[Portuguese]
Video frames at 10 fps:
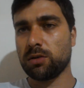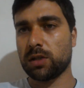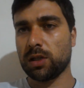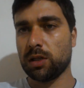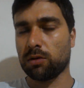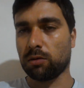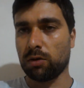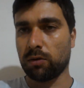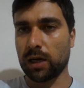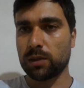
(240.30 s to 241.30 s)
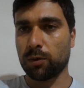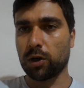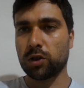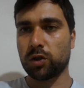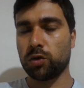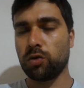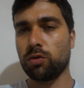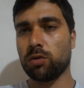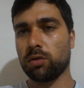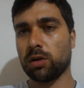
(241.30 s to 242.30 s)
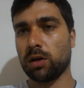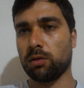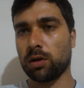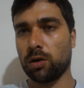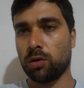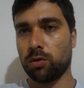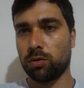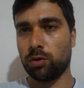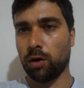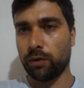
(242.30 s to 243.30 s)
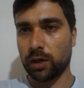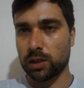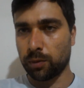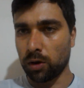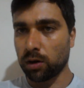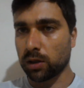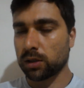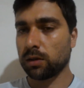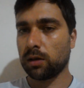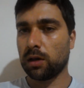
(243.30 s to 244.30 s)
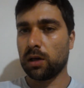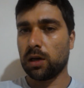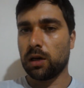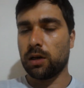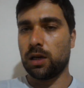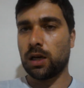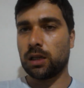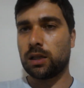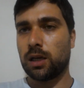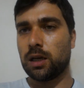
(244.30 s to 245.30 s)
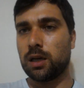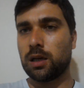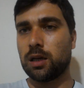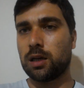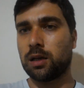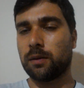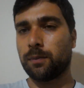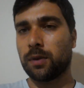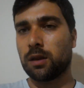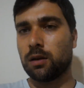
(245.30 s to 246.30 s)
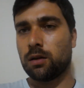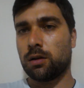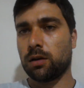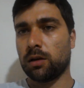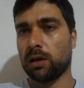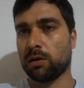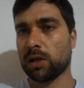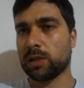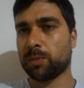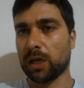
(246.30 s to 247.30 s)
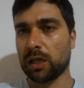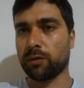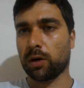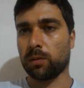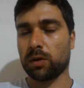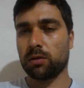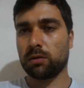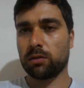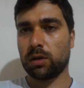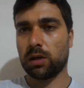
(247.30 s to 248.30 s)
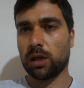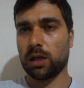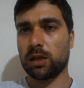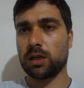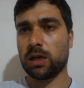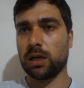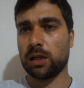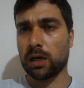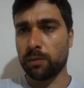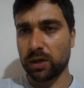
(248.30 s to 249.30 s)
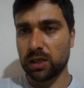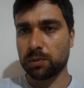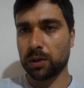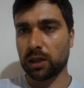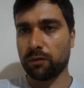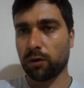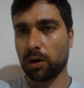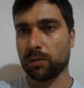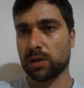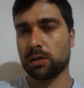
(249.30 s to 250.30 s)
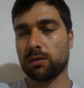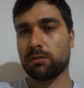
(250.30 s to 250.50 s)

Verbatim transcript: 5 e o Xbox 2, que, é, que é o novo Xbox, ia ter cross-platform entre, entre ambas as plataformas.